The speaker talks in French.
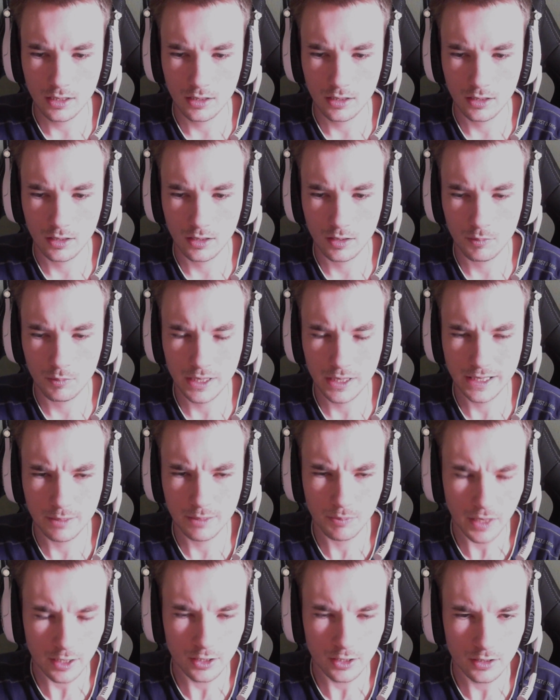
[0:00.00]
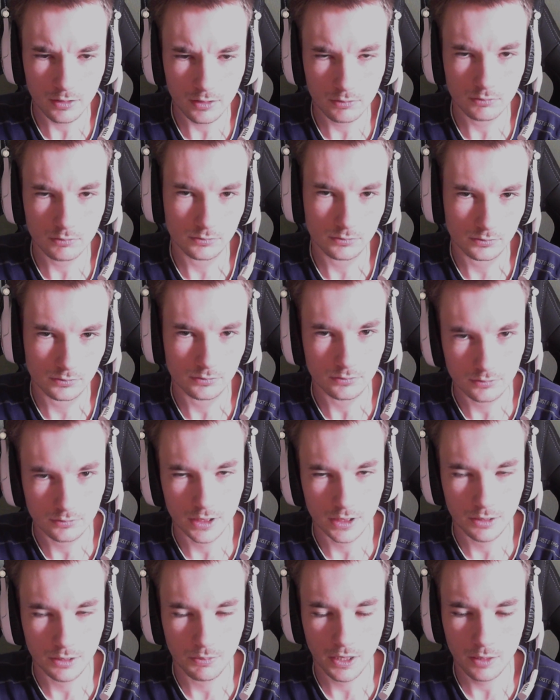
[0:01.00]
Euh, Medipack,
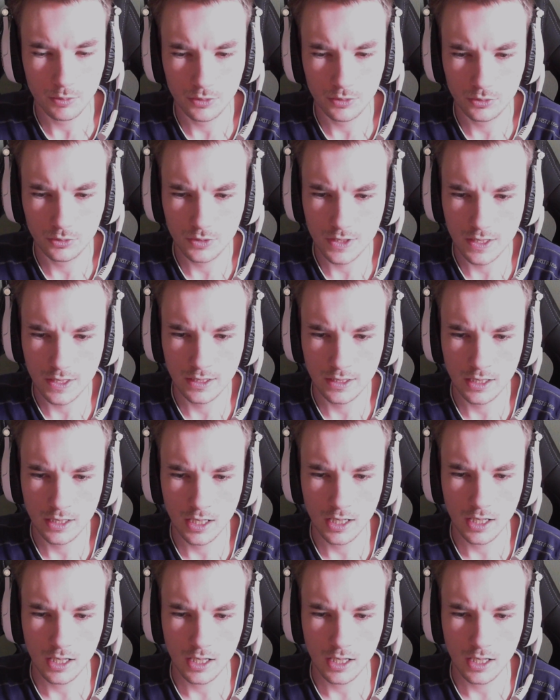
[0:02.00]
Medipack plutôt ça se dit.